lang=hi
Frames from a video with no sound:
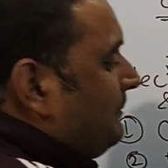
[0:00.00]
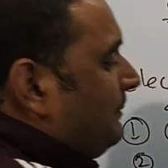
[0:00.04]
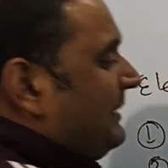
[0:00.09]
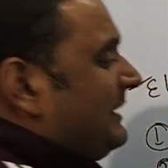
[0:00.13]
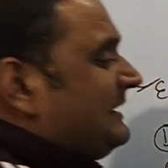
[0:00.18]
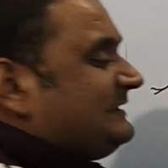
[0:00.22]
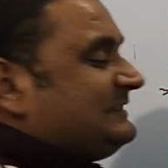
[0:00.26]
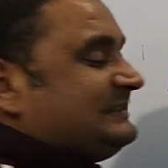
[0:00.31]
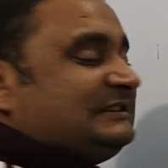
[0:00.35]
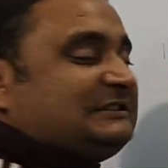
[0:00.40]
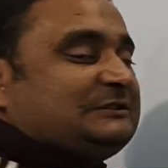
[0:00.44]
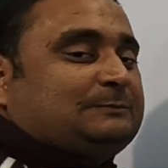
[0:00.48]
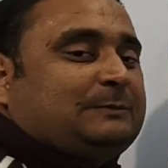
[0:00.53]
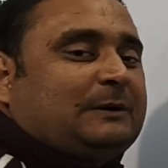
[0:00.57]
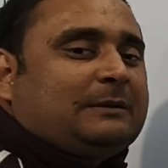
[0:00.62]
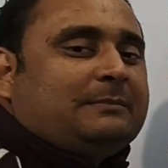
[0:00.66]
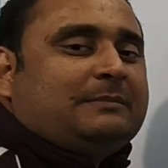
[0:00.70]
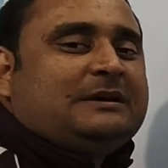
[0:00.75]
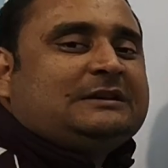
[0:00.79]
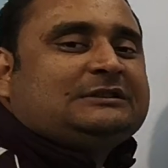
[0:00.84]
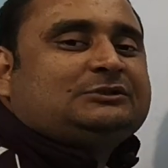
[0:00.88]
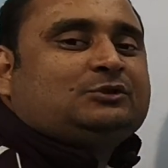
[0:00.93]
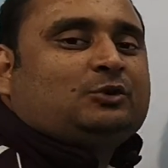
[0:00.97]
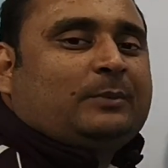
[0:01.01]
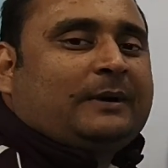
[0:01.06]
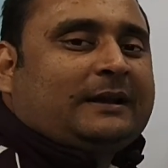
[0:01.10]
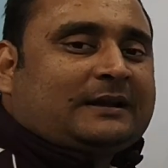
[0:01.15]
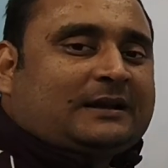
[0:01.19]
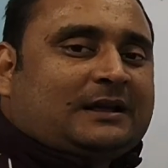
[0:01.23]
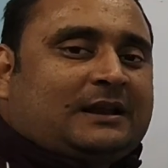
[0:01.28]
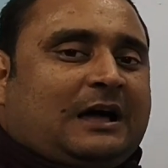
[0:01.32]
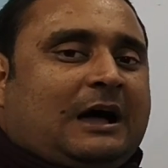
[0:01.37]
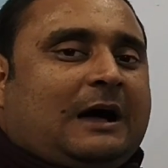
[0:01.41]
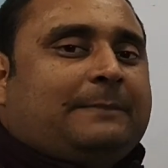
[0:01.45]
प्लस इस पर बेस
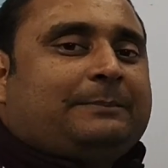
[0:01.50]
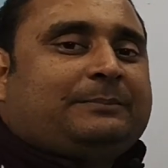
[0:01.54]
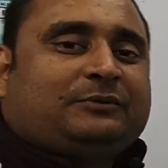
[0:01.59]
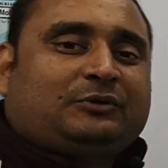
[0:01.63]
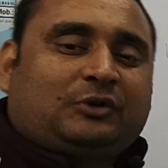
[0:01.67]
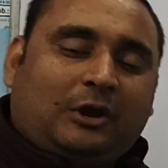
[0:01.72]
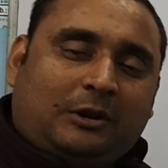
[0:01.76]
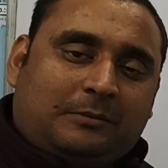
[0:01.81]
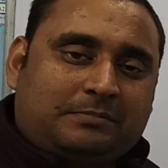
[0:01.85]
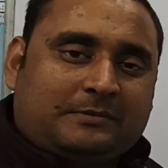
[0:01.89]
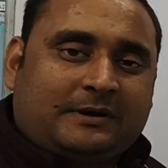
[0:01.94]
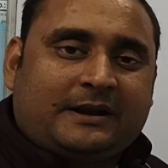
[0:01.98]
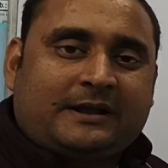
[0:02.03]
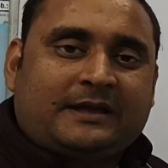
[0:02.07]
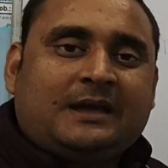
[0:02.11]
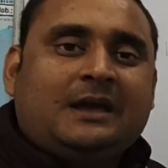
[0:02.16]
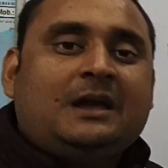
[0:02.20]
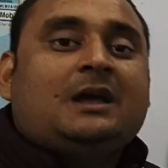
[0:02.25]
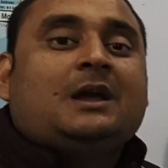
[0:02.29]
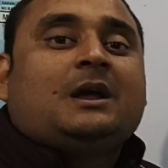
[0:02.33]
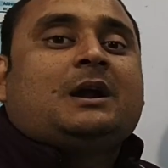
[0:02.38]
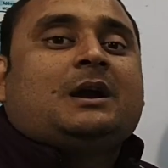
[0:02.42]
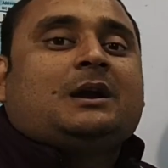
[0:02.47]
न्यूमेरिकल आप सॉल्व करेंगे